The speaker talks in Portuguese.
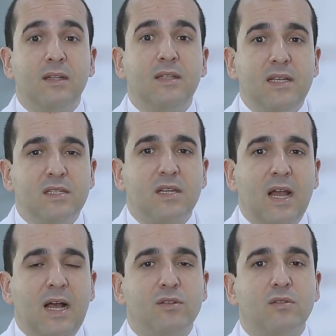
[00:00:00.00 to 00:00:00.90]
Nesses
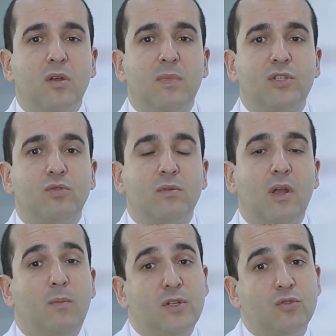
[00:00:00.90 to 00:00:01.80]
casos, é uma,
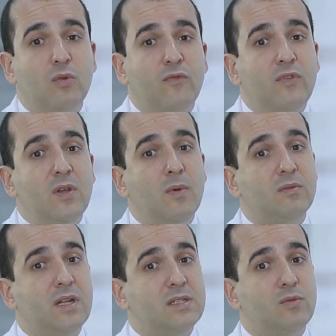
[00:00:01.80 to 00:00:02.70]
é uma distrofia, uma
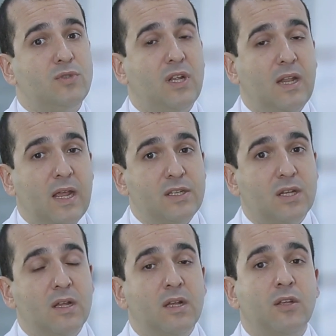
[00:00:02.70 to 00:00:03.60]
alteração
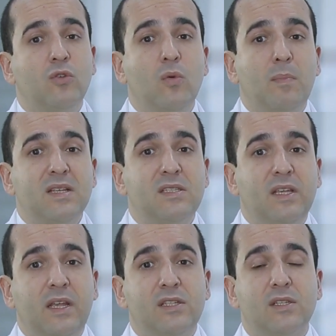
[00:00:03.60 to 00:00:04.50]
genética, que o
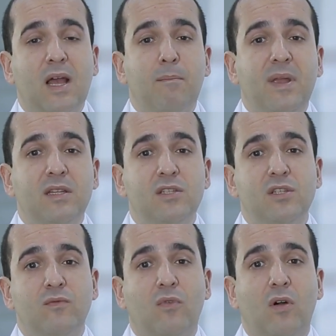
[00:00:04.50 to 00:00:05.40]
paciente apenas
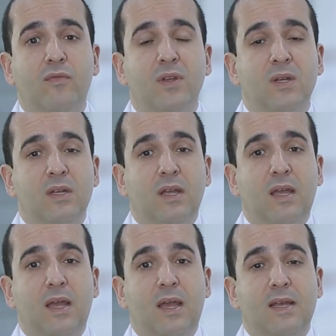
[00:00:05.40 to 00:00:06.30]
desenvolve
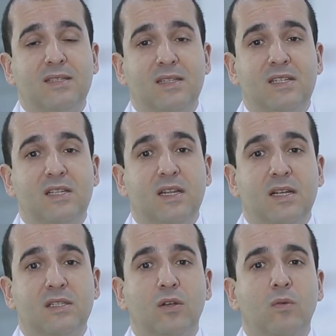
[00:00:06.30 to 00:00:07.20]
é, essa
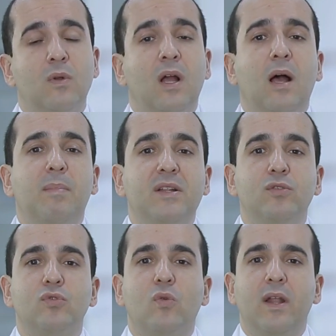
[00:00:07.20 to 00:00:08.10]
degeneração a
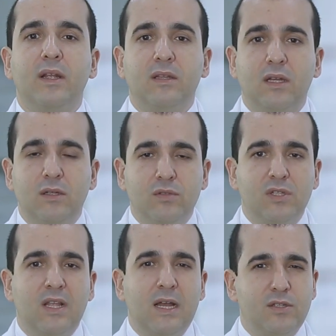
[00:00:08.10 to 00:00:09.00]
partir dos 40 anos de
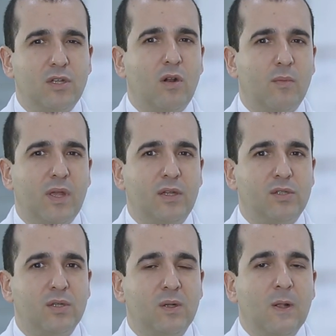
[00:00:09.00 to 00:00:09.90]
idade,
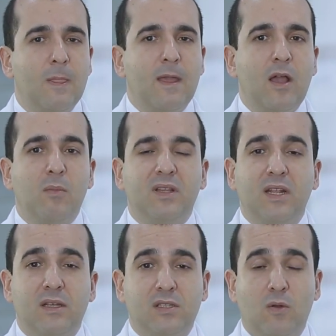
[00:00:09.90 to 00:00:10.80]
geralmente. É uma
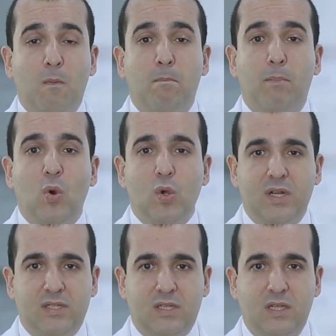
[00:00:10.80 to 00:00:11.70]
alteração
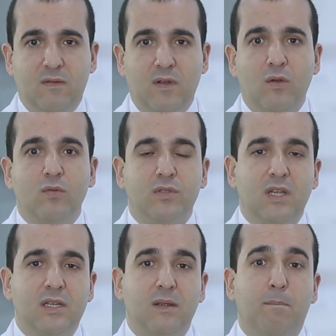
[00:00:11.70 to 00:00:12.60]
progressiva, ou
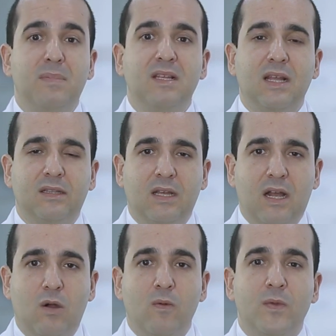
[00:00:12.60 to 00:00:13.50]
seja,
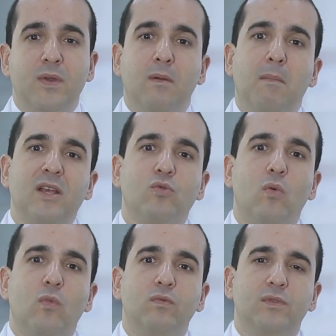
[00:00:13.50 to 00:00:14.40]
bilateral, mais
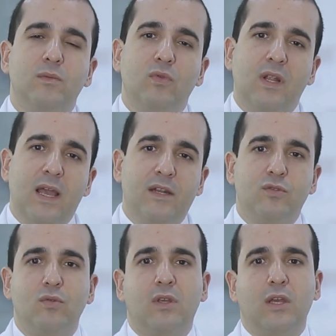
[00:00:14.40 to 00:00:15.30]
comuns em
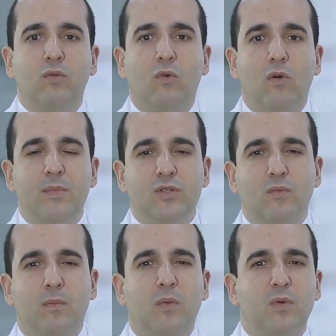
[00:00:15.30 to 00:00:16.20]
mulheres do que em homens,
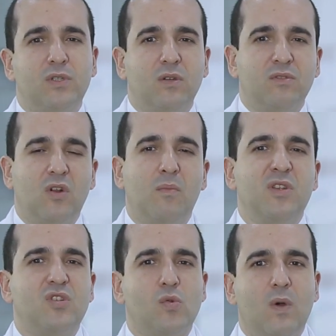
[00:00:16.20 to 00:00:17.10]
numa proporção
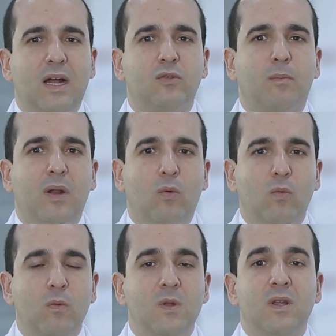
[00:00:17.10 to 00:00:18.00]
geralmente de 4 para 1,